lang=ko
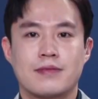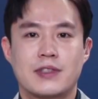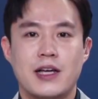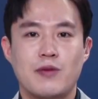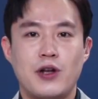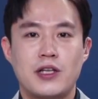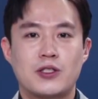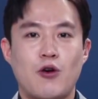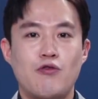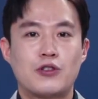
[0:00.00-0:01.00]
자
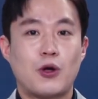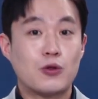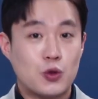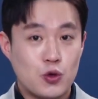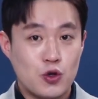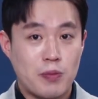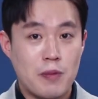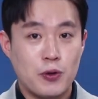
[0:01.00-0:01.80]
이번에는 서울 서초구